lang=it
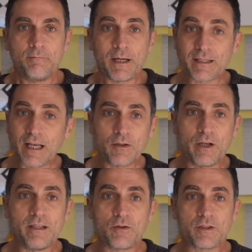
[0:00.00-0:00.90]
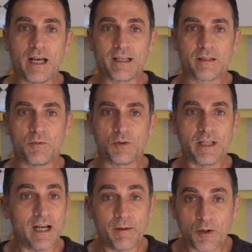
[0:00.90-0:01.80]
Passato l'entusiasmo
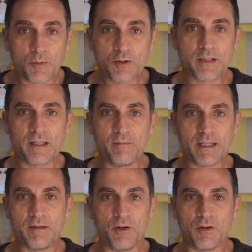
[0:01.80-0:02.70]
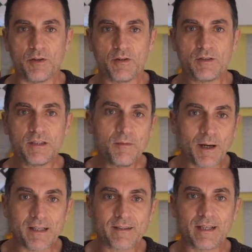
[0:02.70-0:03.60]
della proposta di matrimonio, si
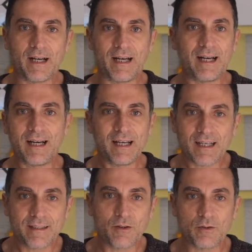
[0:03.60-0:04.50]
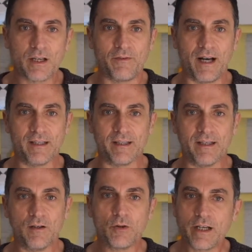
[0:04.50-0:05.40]
passa alla seconda fase,
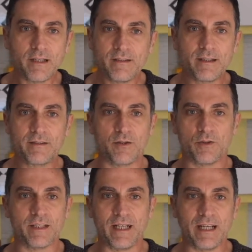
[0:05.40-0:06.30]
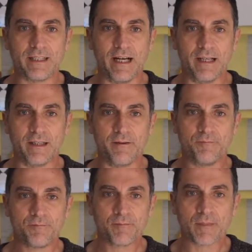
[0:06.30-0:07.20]
l'organizzazione della data
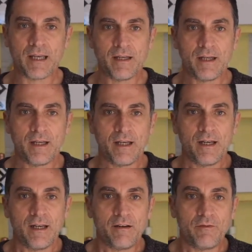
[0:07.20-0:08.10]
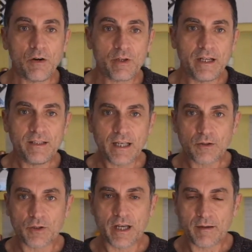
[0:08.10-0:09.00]
va
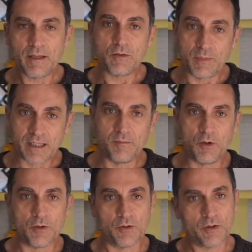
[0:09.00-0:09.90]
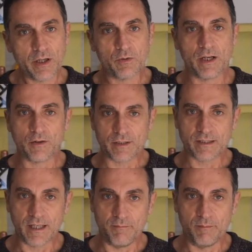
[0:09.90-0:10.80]
organizzato chiaramente un matrimonio, non è una cosa
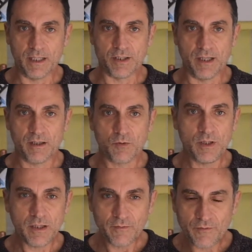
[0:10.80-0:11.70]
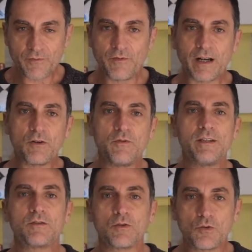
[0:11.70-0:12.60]
semplice, quindi vanno
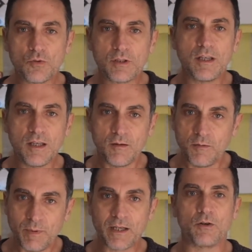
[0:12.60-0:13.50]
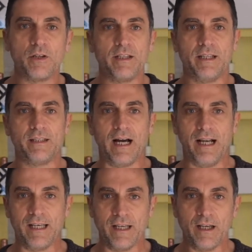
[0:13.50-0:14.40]
visto tutti i piccoli
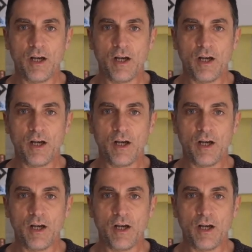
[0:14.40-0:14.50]
dettagli.